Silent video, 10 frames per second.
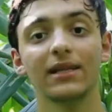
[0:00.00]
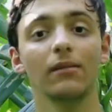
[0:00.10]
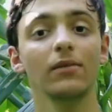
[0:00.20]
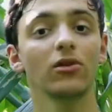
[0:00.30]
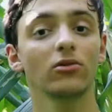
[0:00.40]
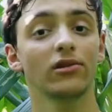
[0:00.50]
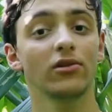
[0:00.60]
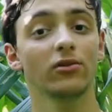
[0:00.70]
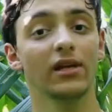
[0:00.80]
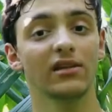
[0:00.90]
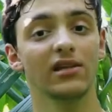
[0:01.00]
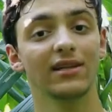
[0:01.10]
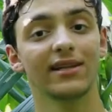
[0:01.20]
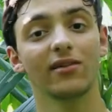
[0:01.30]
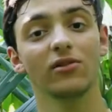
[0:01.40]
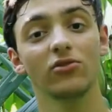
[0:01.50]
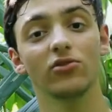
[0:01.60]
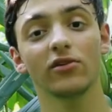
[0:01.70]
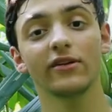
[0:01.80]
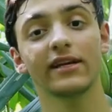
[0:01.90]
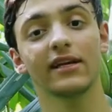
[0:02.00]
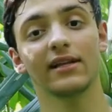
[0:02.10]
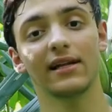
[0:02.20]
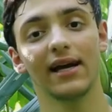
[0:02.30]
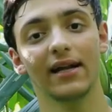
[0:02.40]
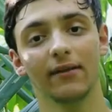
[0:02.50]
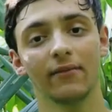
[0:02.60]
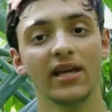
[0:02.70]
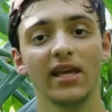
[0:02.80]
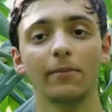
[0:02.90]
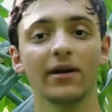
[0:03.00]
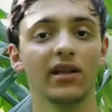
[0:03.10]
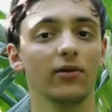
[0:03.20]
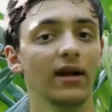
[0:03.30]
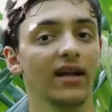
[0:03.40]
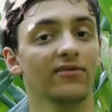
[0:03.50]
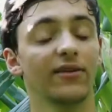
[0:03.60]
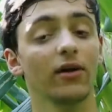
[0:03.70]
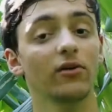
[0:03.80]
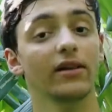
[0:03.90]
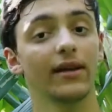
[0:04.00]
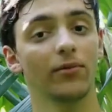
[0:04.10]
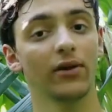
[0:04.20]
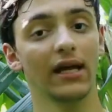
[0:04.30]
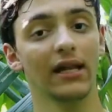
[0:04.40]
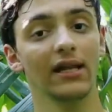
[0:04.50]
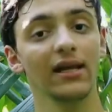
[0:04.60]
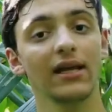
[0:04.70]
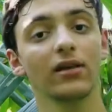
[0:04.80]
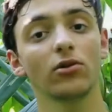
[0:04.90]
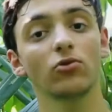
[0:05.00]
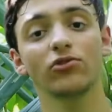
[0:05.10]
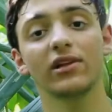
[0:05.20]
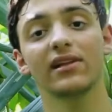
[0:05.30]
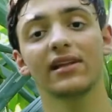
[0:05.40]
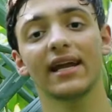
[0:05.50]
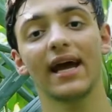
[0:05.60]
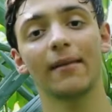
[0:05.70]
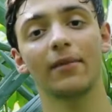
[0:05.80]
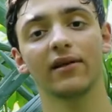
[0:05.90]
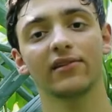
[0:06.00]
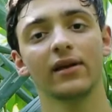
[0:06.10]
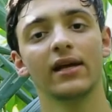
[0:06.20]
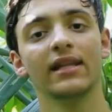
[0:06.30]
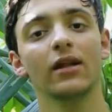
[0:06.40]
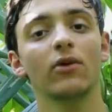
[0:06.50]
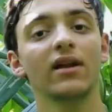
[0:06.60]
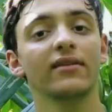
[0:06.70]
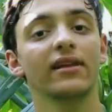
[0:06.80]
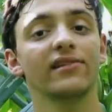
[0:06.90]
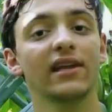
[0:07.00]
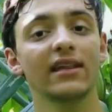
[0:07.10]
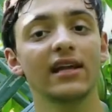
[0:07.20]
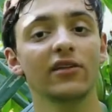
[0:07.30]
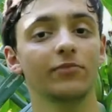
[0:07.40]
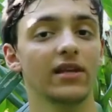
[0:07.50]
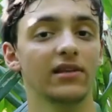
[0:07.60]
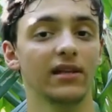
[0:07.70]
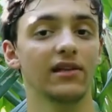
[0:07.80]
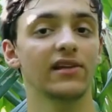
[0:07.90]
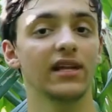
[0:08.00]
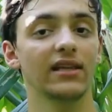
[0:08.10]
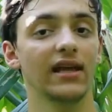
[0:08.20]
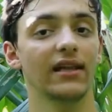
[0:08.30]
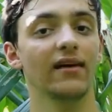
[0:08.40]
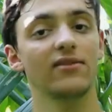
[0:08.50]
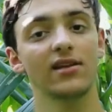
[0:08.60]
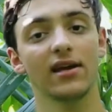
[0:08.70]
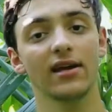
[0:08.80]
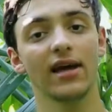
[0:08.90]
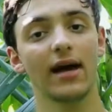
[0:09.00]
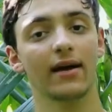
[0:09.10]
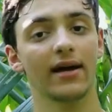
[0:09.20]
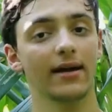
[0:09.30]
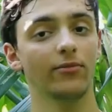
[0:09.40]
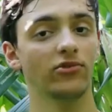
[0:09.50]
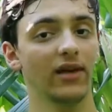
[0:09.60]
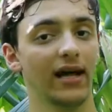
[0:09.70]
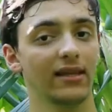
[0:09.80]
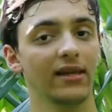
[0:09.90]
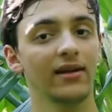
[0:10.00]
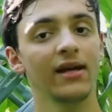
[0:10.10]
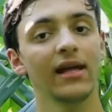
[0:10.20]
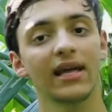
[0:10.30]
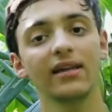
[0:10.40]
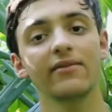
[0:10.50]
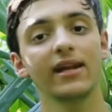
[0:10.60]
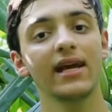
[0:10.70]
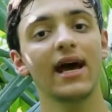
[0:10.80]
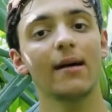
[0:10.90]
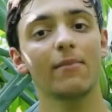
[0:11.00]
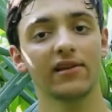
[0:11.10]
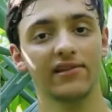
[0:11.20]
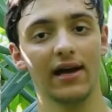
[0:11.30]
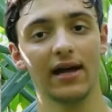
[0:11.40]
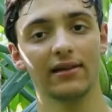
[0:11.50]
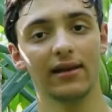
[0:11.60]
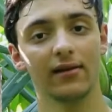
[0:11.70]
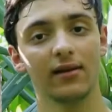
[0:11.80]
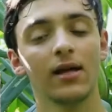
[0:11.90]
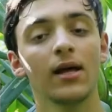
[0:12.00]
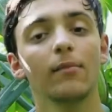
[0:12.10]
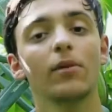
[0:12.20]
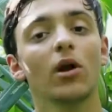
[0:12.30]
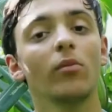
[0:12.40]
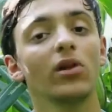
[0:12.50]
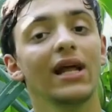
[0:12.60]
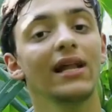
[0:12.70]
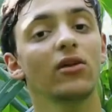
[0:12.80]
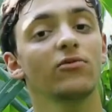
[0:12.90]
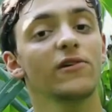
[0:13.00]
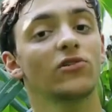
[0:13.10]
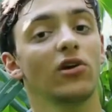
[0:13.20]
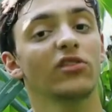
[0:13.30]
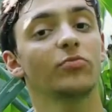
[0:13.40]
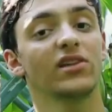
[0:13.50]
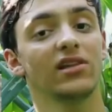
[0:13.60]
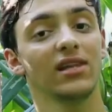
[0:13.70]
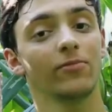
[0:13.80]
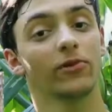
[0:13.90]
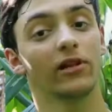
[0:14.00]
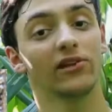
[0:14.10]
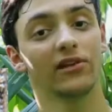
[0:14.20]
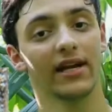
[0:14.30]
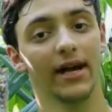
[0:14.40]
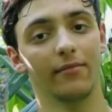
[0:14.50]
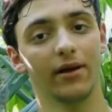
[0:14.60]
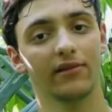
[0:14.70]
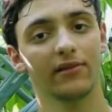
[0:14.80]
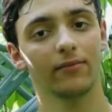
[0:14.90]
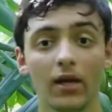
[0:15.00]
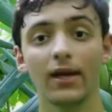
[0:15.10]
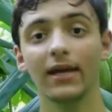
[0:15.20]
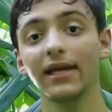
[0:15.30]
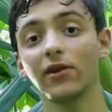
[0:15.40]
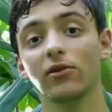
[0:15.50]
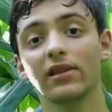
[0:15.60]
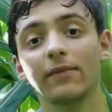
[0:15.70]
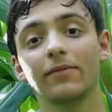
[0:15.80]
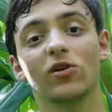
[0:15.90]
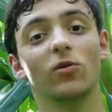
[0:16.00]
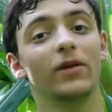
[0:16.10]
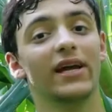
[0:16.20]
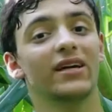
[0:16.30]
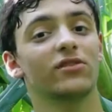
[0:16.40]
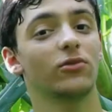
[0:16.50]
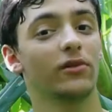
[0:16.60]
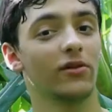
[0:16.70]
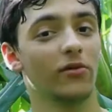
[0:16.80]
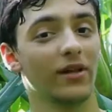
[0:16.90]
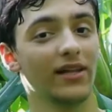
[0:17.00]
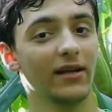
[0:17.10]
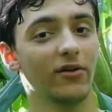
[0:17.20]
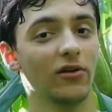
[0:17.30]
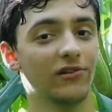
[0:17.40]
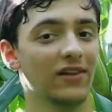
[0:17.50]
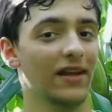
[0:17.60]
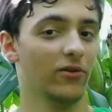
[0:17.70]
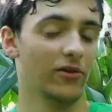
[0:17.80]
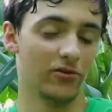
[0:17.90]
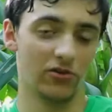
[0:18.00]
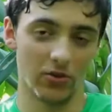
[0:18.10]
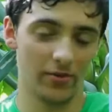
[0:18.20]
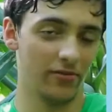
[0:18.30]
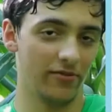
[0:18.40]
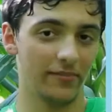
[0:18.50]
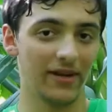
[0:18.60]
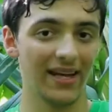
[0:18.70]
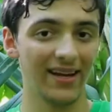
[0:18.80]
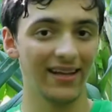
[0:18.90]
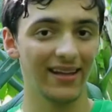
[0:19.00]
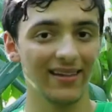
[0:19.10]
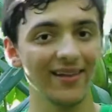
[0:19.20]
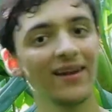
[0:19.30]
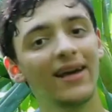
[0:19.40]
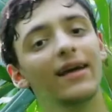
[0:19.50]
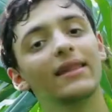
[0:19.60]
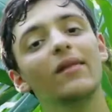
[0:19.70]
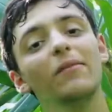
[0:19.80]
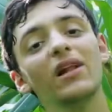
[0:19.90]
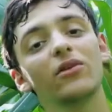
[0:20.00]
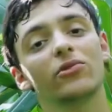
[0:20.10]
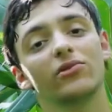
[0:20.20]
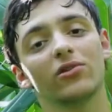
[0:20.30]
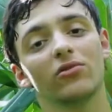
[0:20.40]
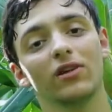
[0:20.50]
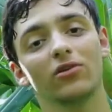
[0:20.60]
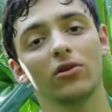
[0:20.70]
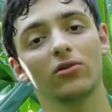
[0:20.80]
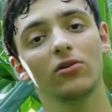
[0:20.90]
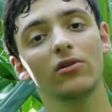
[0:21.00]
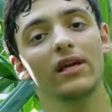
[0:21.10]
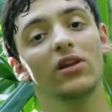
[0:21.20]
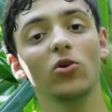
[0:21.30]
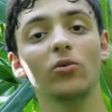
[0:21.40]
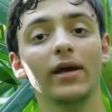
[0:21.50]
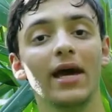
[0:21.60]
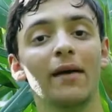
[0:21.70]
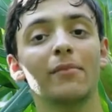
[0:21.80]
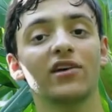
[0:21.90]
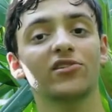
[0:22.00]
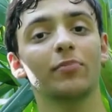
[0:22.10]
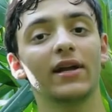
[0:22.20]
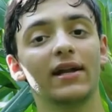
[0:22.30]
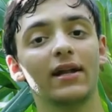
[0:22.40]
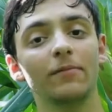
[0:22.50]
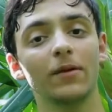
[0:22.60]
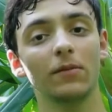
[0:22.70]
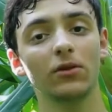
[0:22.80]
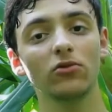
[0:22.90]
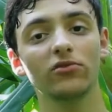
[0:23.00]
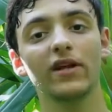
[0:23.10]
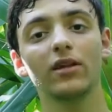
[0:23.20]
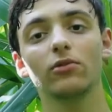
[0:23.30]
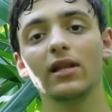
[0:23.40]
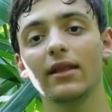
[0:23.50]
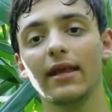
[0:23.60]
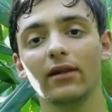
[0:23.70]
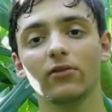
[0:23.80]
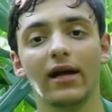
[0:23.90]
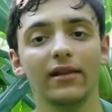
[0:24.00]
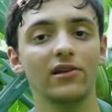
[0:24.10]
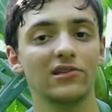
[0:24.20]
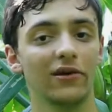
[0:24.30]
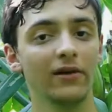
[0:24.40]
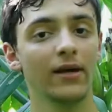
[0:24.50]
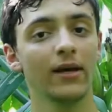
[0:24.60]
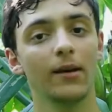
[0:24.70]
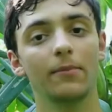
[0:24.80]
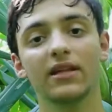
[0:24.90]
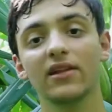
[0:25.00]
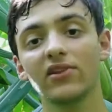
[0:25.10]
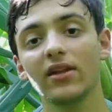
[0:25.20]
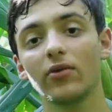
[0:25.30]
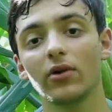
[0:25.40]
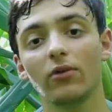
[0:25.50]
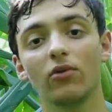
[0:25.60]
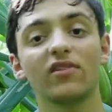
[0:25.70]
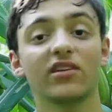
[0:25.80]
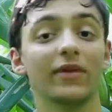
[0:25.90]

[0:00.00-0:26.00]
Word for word: Nel 1810 entrarono in gioco anche gli italiani, in particolare Franco Andrea Bonelli introdusse il genere Abax, nel quale venne inserita la specie descritta da Villiers Carabus ater, che divenne Abax ater. Però Bonelli non fissò la specie tipo del genere Abax. Inoltre, per complicarci ulteriormente le cose, dato che non ci dobbiamo far mancare niente, nel 1828 il nome Abax parallelepipedus venne utilizzato da Dejean per descrivere una nuova